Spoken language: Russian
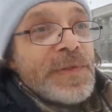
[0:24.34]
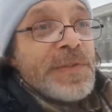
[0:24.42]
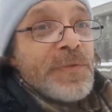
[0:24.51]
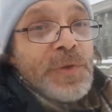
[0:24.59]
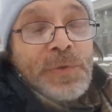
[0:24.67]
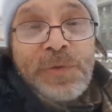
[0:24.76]

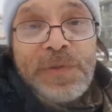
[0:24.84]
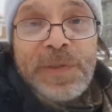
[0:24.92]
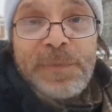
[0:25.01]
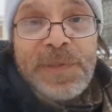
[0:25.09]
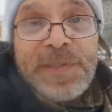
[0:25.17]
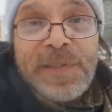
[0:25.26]
сегодня у
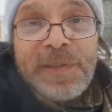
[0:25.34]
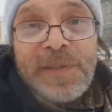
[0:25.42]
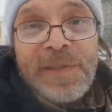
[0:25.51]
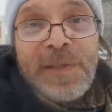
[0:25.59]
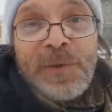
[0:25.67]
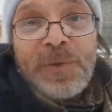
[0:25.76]
Новосибирска,
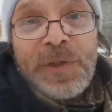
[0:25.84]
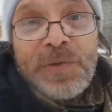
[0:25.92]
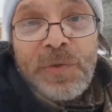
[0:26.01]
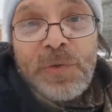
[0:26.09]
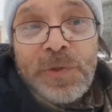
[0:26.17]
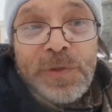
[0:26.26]
у
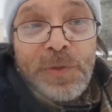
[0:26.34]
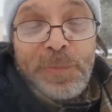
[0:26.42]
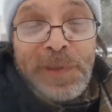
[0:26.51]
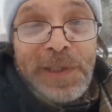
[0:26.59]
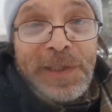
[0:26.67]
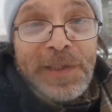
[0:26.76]
нашего города,
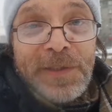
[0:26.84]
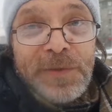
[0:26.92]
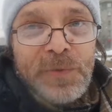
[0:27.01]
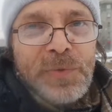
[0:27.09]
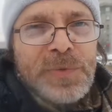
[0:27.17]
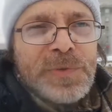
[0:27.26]
юбилей.
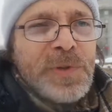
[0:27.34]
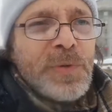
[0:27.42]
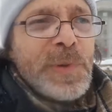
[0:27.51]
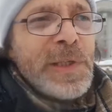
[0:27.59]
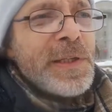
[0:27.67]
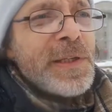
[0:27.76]
Ну, не
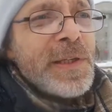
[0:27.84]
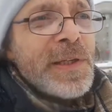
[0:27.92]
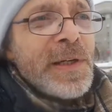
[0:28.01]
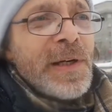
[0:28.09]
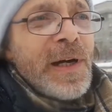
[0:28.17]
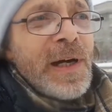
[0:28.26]
юбилей,
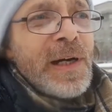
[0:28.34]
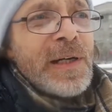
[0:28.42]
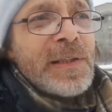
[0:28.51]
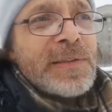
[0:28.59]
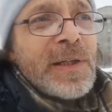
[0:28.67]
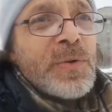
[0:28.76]

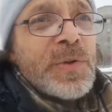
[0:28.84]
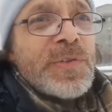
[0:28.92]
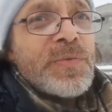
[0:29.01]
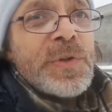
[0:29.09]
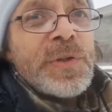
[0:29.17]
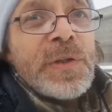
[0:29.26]
а такой
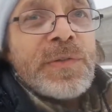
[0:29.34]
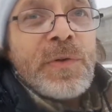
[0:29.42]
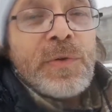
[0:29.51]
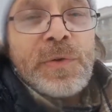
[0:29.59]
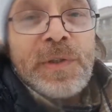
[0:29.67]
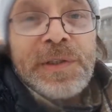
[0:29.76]
свой,
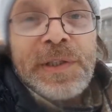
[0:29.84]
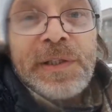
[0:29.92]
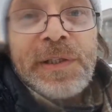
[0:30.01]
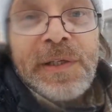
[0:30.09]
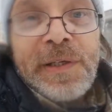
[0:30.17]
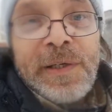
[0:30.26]
своего рода
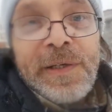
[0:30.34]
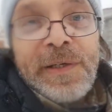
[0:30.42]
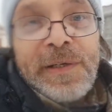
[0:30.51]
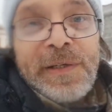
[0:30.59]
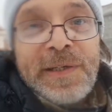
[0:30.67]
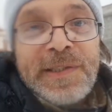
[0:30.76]
день
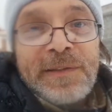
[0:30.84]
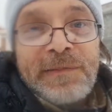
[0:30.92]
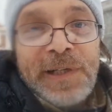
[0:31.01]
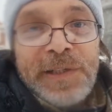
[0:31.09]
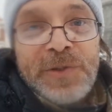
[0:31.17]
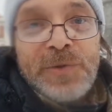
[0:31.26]

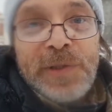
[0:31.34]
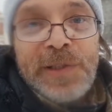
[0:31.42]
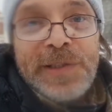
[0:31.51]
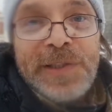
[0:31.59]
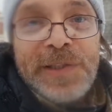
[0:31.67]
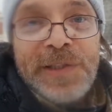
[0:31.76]
основания, что
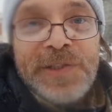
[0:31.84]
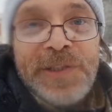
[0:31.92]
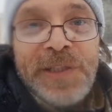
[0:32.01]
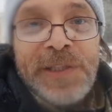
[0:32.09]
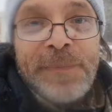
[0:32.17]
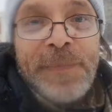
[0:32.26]
ли, день
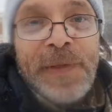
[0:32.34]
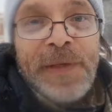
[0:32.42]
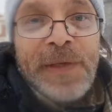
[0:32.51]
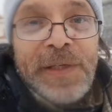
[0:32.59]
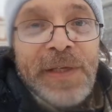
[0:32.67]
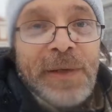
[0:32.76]
рождения.
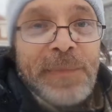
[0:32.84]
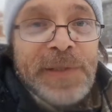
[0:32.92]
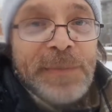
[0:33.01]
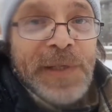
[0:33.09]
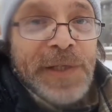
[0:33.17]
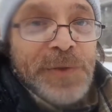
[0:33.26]
И об
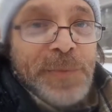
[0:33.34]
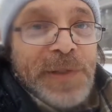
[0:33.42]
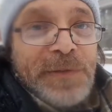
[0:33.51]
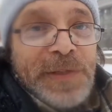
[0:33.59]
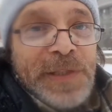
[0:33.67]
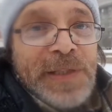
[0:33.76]
этом я хочу
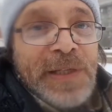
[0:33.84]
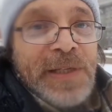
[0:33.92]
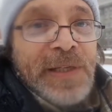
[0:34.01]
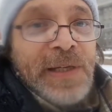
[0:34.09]
поговорить